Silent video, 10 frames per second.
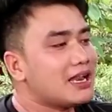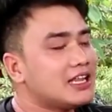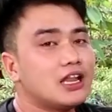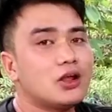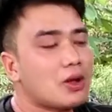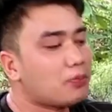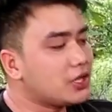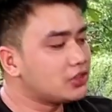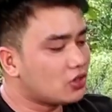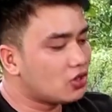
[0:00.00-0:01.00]
Bali, dalawa
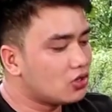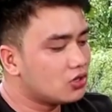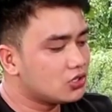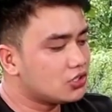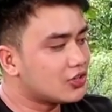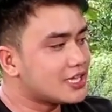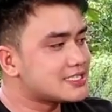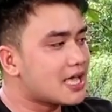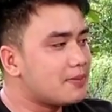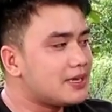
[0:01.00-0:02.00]
po ito. Yung isa,